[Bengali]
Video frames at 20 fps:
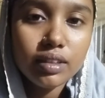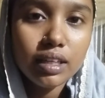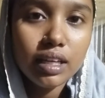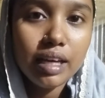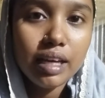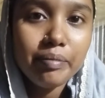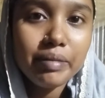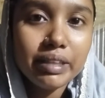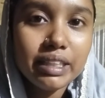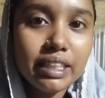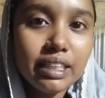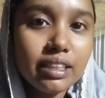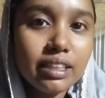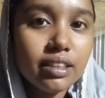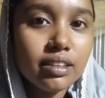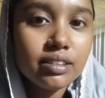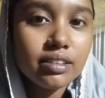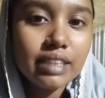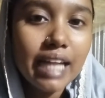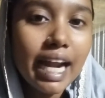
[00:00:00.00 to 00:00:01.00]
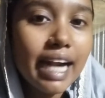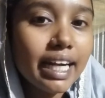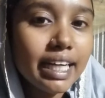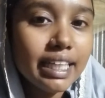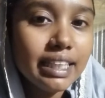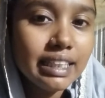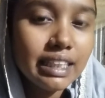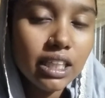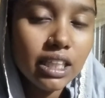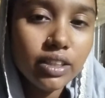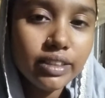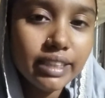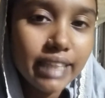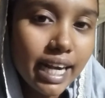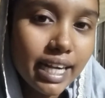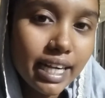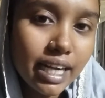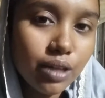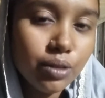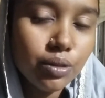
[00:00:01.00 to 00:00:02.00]
আমাদের টার্গেট ছিল
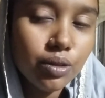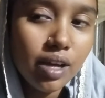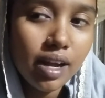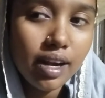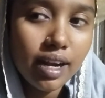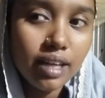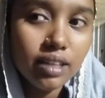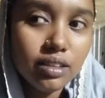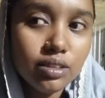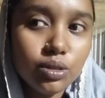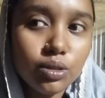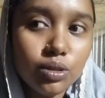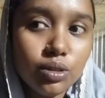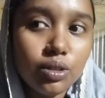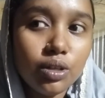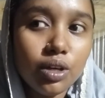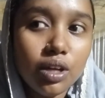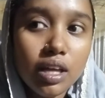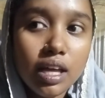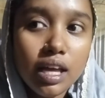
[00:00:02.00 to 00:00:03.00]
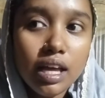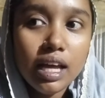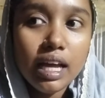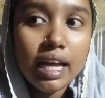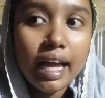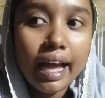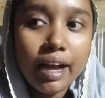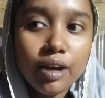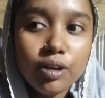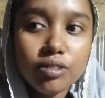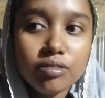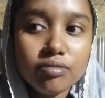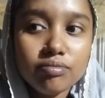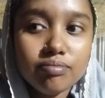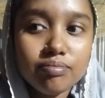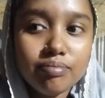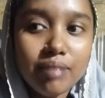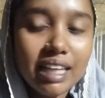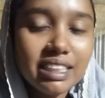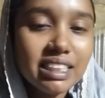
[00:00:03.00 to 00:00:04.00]
চারটা গরু আনার তো এখন
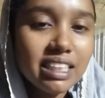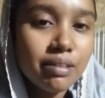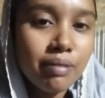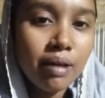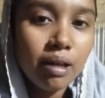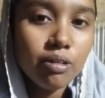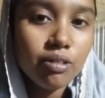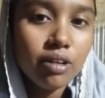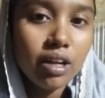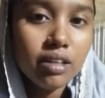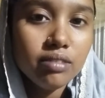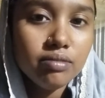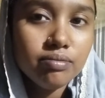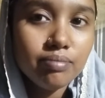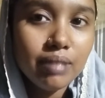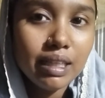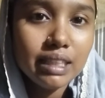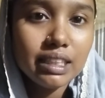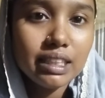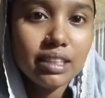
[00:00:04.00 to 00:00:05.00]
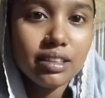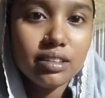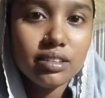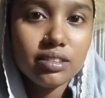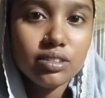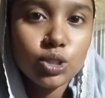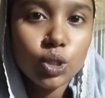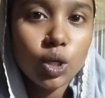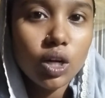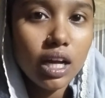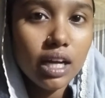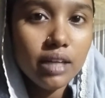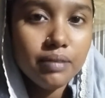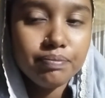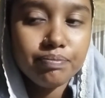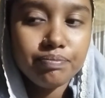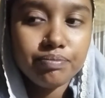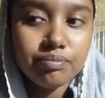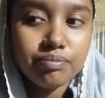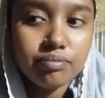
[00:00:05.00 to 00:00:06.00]
বাজার ভালো না বাজার চড়া
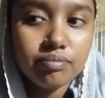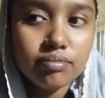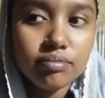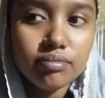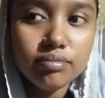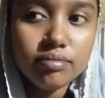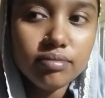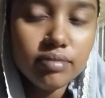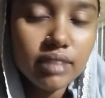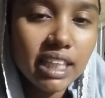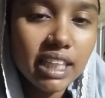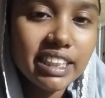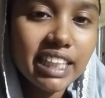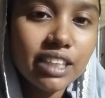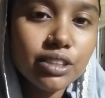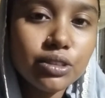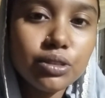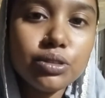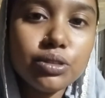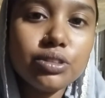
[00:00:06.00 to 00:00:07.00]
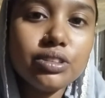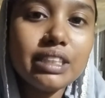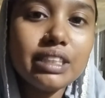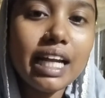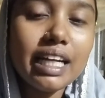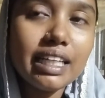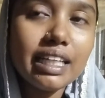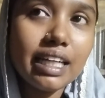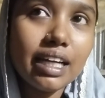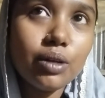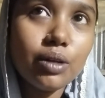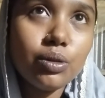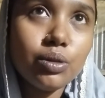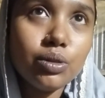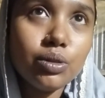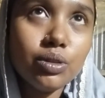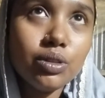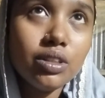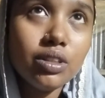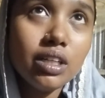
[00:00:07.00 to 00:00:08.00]
যার জন্য চারটা
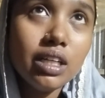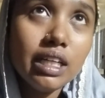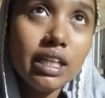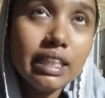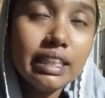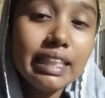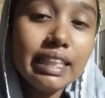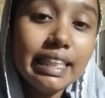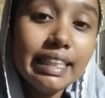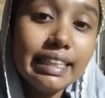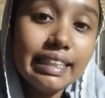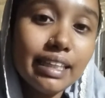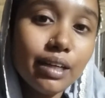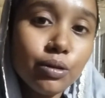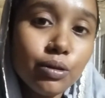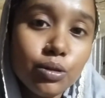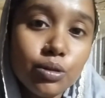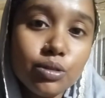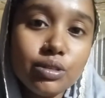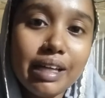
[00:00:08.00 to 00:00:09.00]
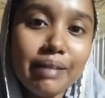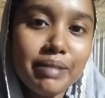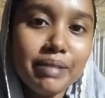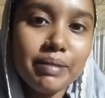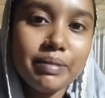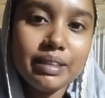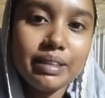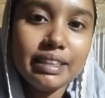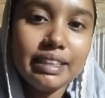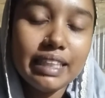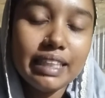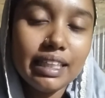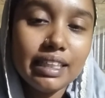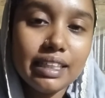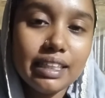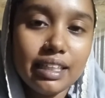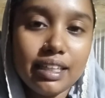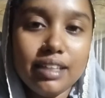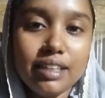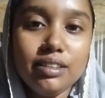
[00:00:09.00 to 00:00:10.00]
গরু তিনটা গরুর দামে আমাদের
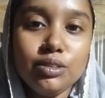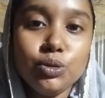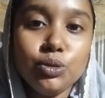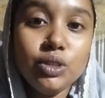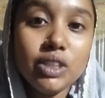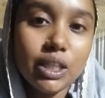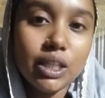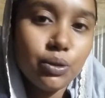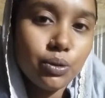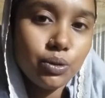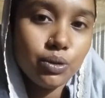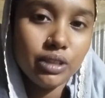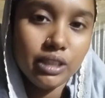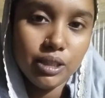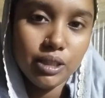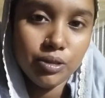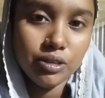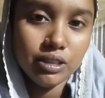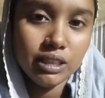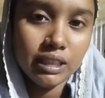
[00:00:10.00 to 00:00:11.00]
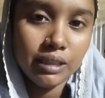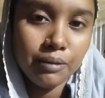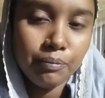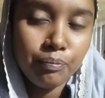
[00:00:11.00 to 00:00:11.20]
চারটা না দুইটা গরু কিনতে হয়েছে